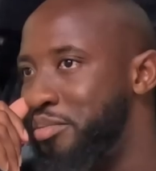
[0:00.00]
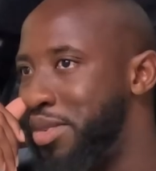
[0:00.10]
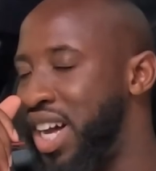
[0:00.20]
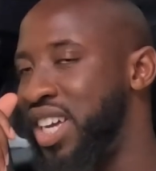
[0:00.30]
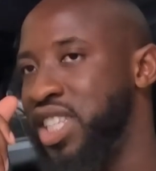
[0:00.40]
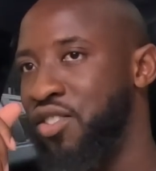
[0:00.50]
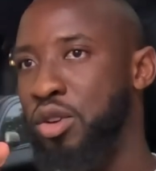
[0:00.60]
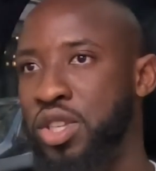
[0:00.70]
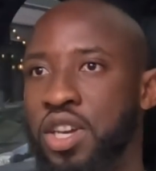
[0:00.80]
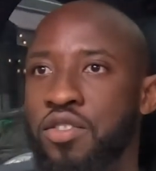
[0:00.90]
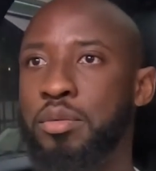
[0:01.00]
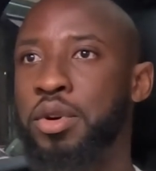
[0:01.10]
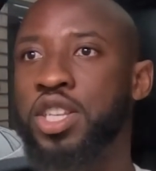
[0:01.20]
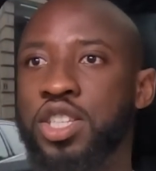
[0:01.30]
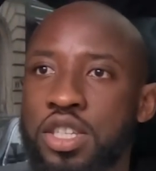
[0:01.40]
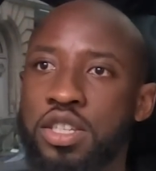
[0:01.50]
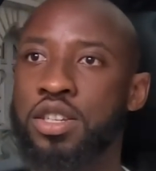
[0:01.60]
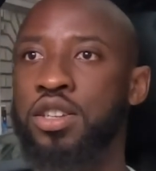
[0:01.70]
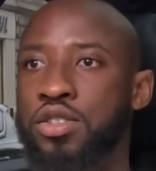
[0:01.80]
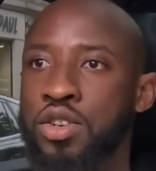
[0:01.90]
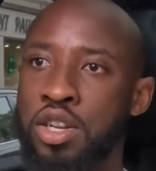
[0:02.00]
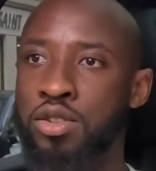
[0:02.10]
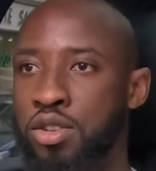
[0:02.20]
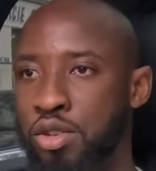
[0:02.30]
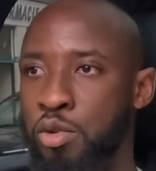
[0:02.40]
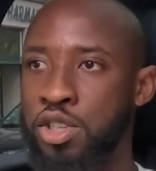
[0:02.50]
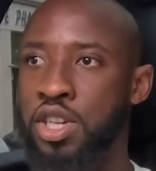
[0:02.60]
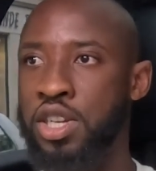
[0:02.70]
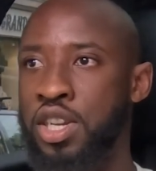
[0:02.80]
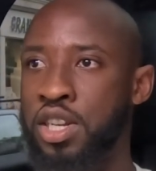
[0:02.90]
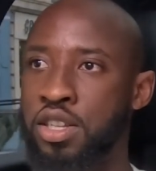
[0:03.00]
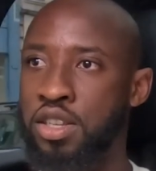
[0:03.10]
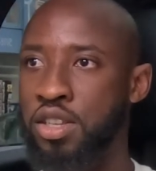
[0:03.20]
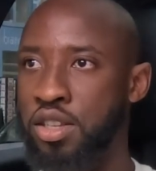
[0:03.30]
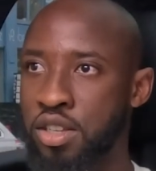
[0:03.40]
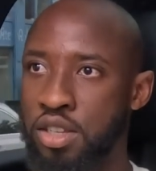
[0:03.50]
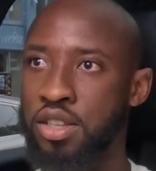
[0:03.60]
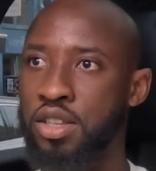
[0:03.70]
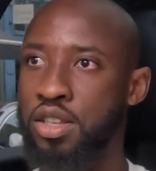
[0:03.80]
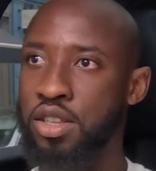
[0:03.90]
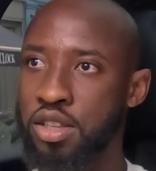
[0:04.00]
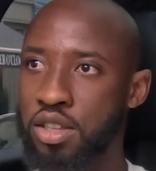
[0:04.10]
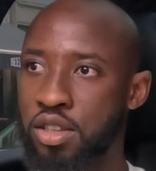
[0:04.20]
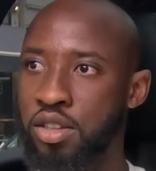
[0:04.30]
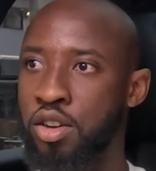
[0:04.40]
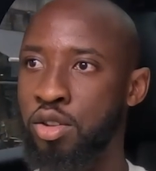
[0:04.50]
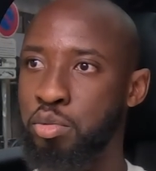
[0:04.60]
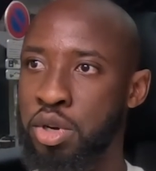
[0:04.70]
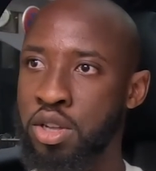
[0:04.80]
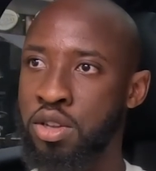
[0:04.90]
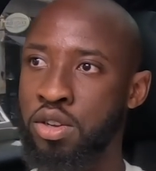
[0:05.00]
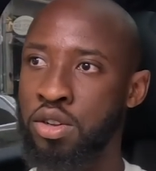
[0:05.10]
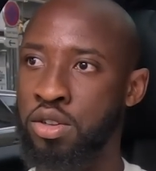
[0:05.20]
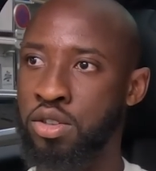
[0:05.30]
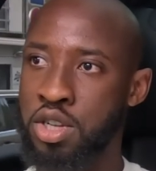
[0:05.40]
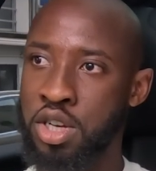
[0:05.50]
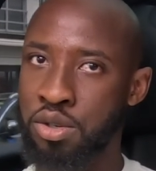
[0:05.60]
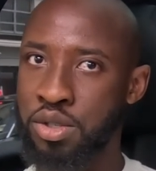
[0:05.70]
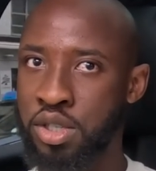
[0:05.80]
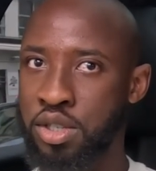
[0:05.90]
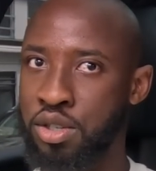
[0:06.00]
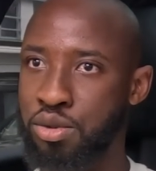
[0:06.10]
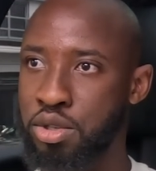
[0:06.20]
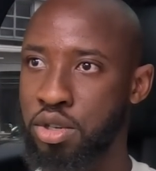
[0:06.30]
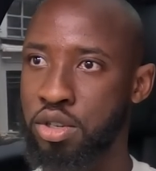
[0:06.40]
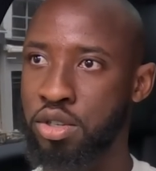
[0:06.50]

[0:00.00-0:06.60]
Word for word: Bah, ça, fait, ça en fait partie. Soit le, mental, il a une, grande part dans, la réussite d'un joueur.